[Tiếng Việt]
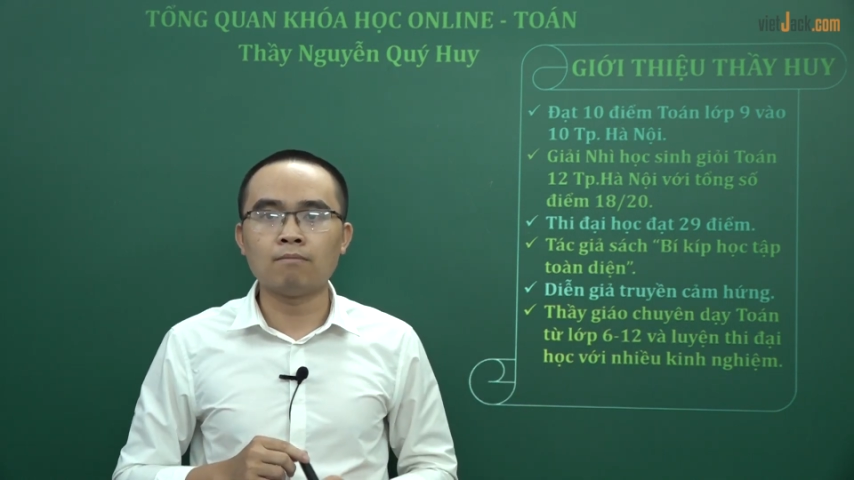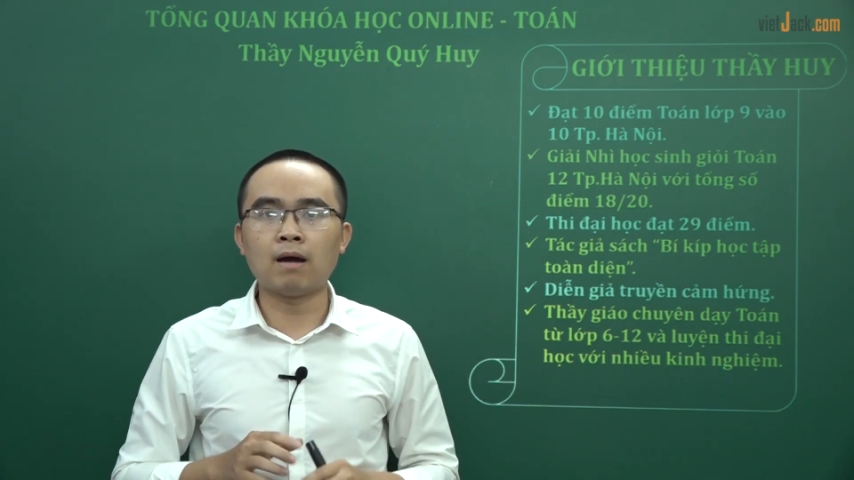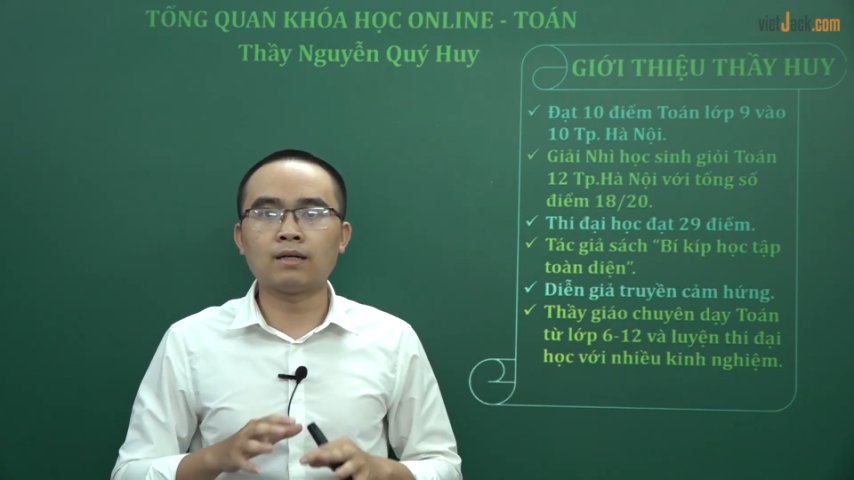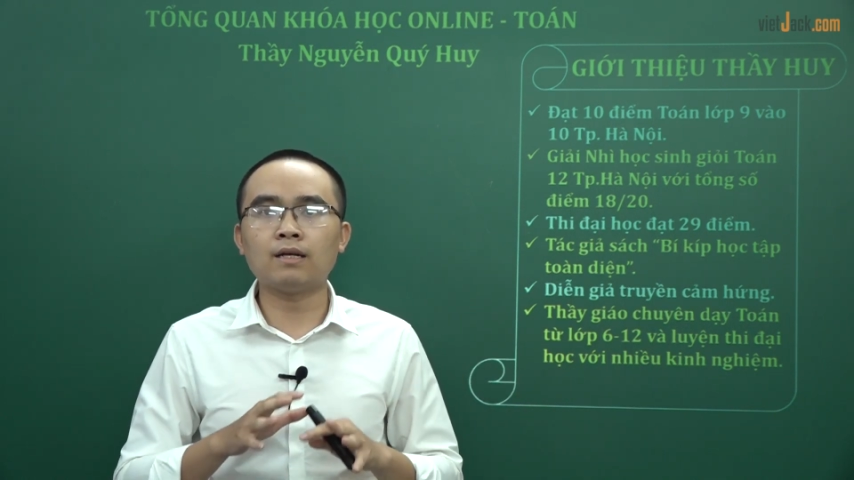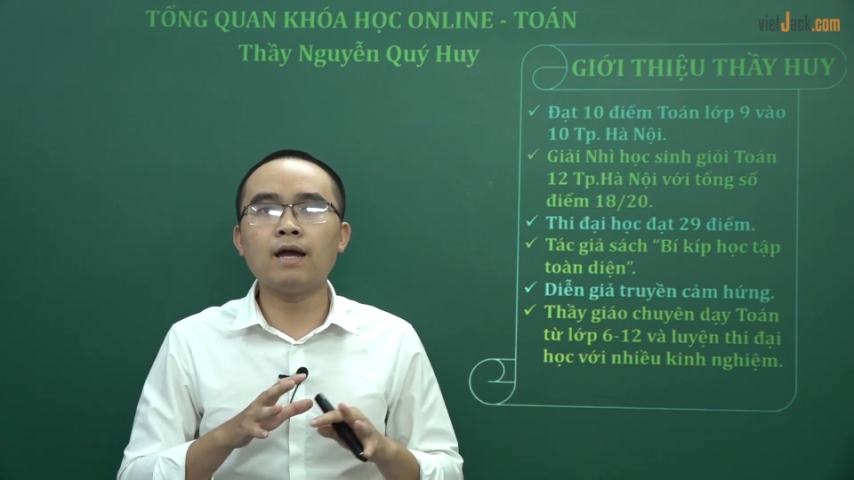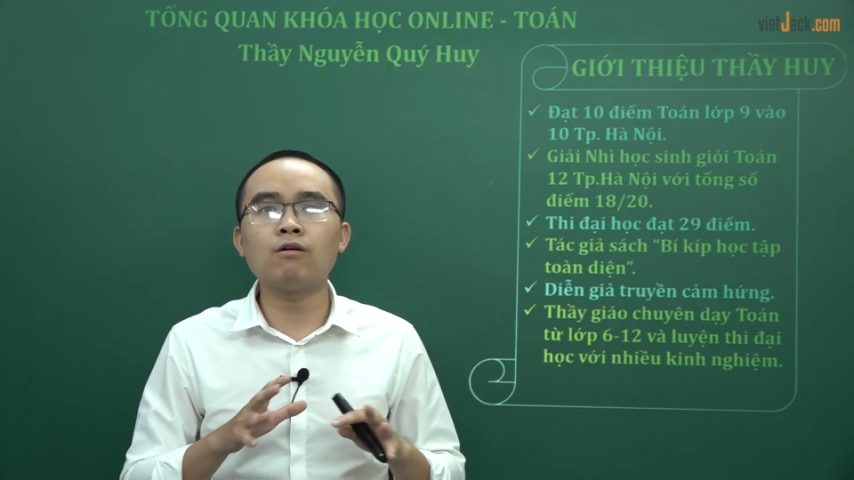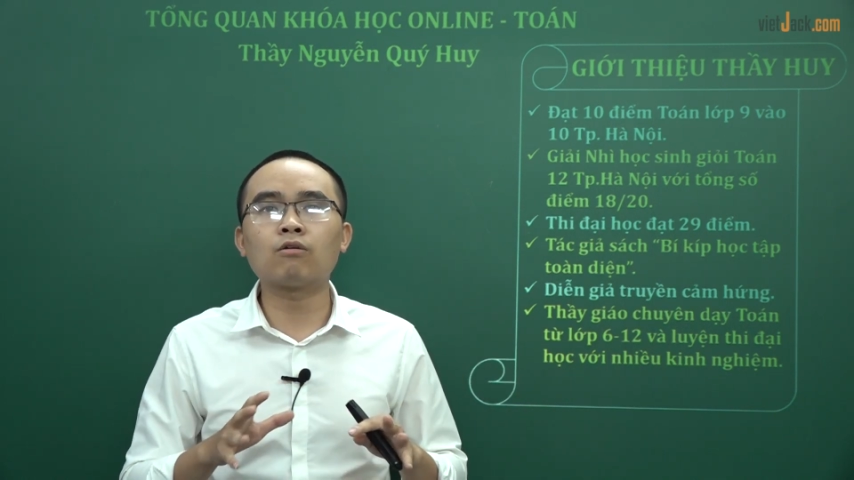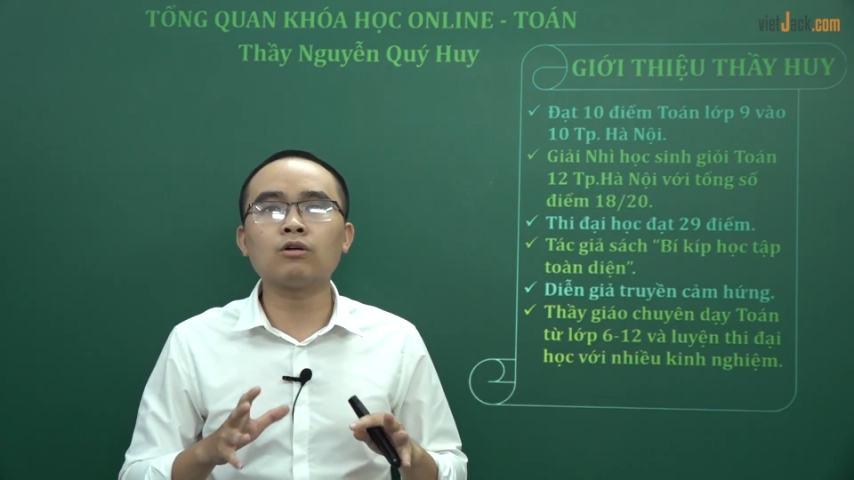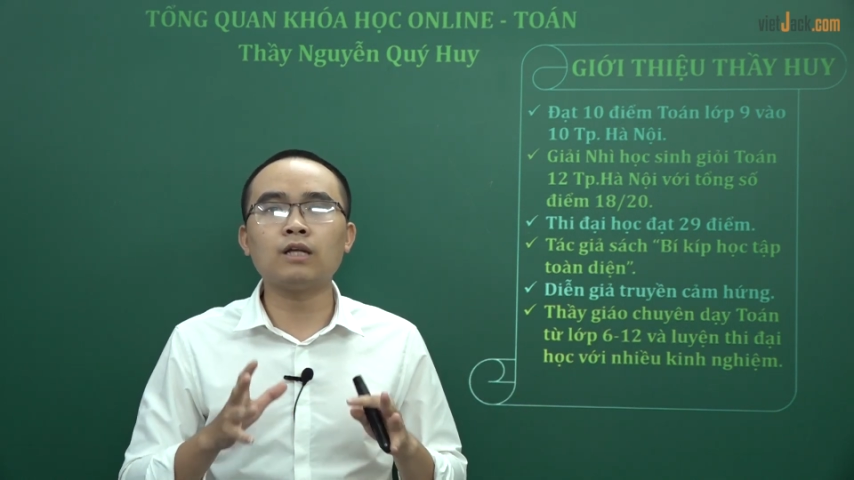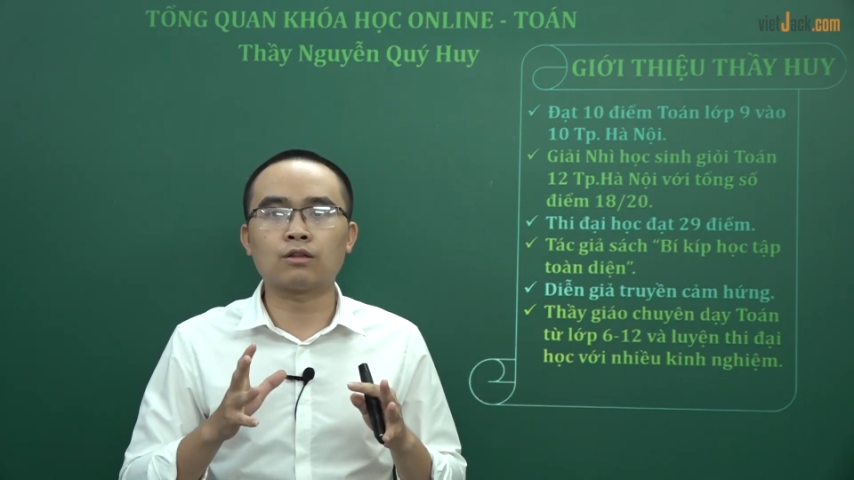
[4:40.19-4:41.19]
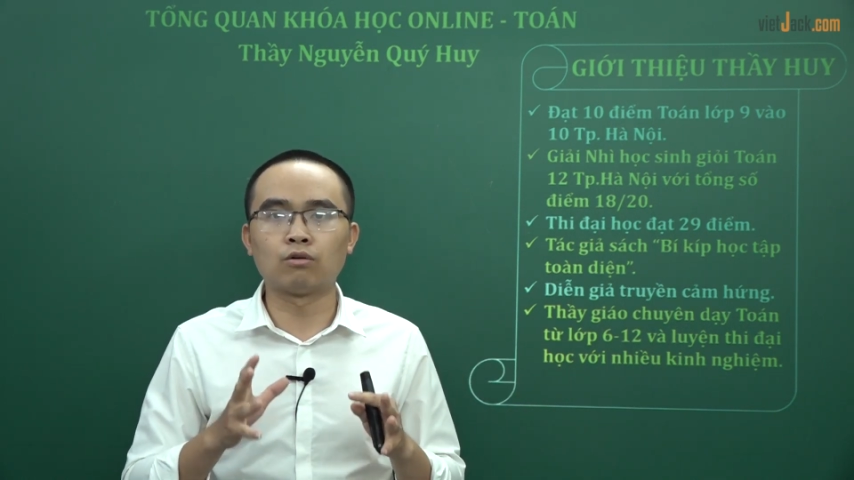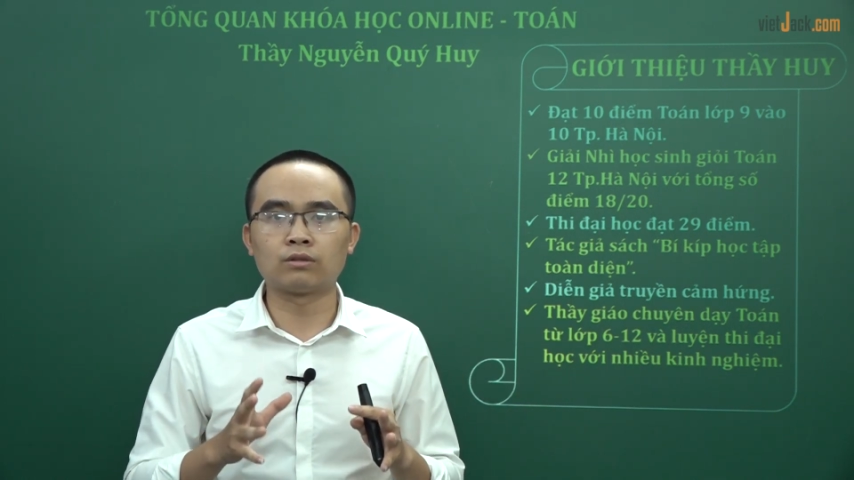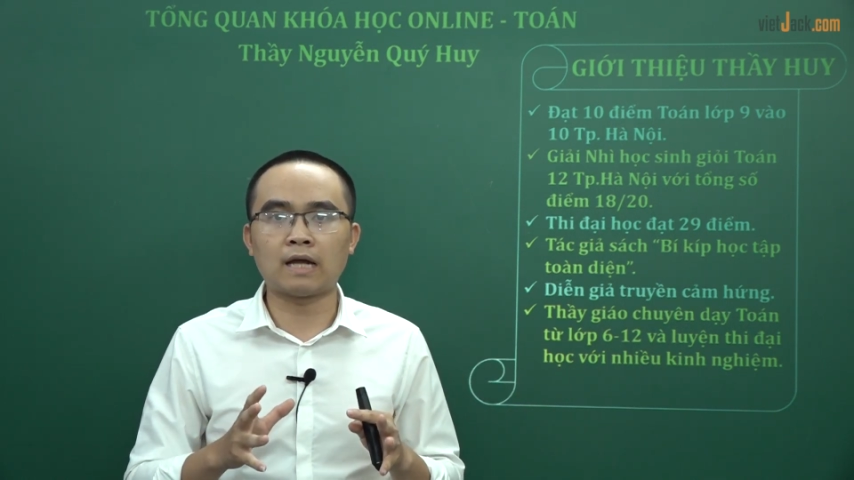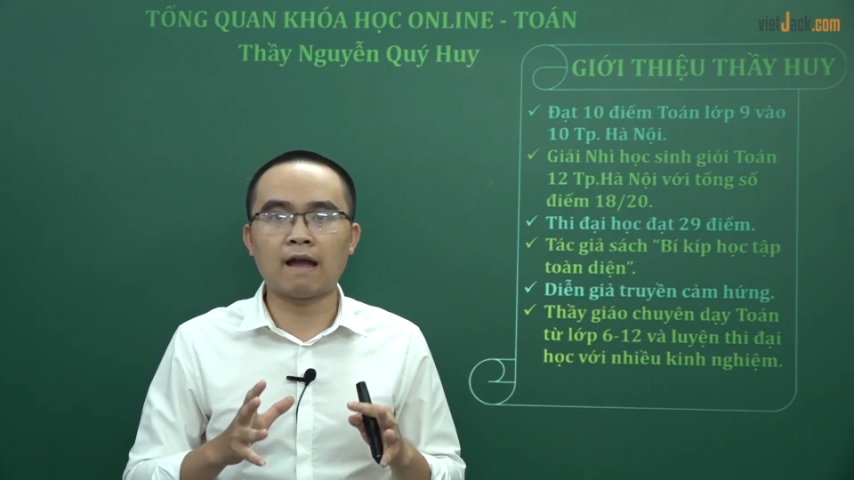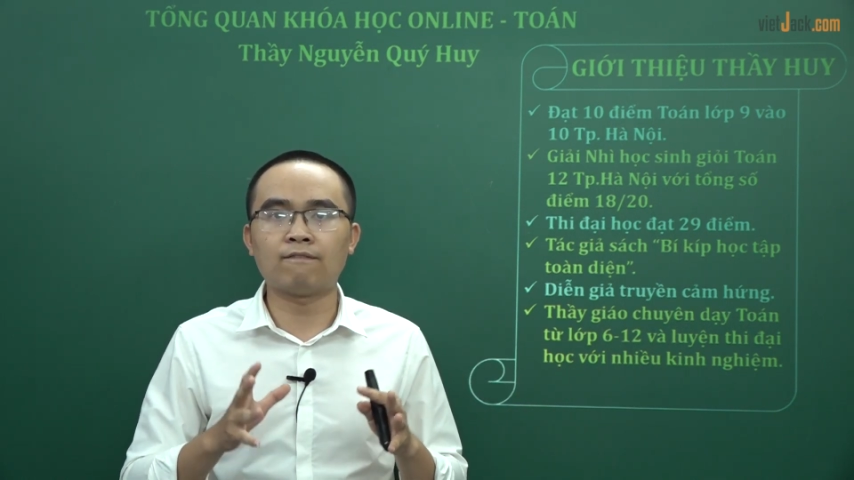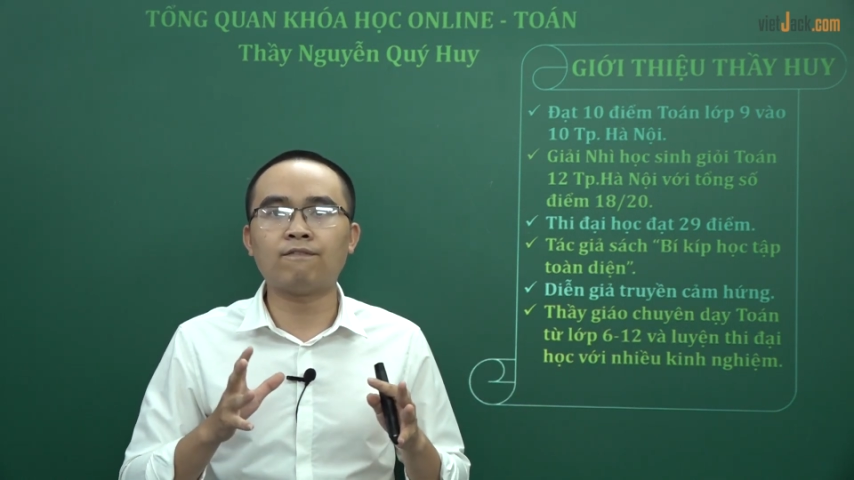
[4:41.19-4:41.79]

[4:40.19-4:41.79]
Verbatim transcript: bạn đều có thể tồn tại,